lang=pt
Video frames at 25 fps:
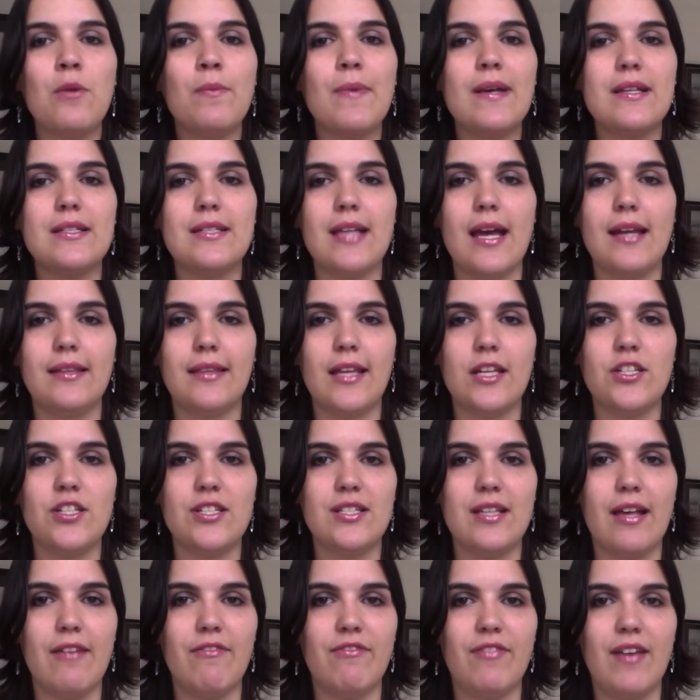uma certa
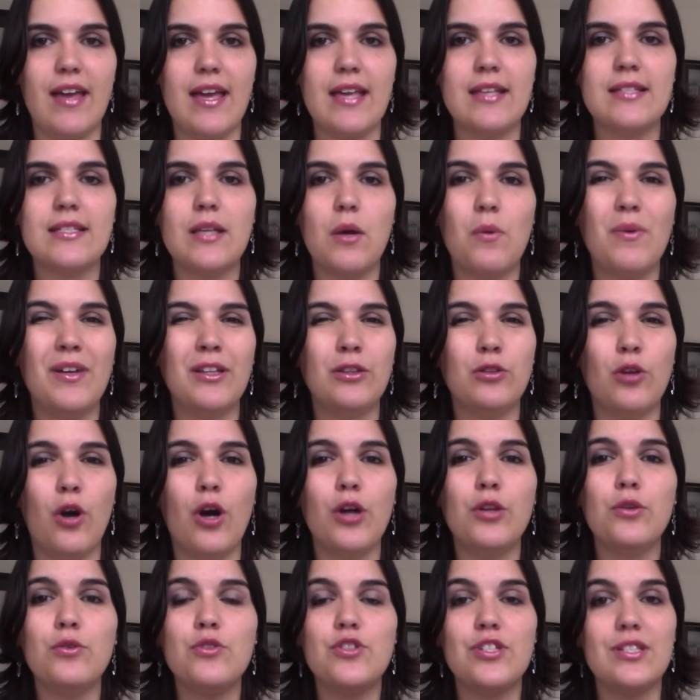desavença. O Antônio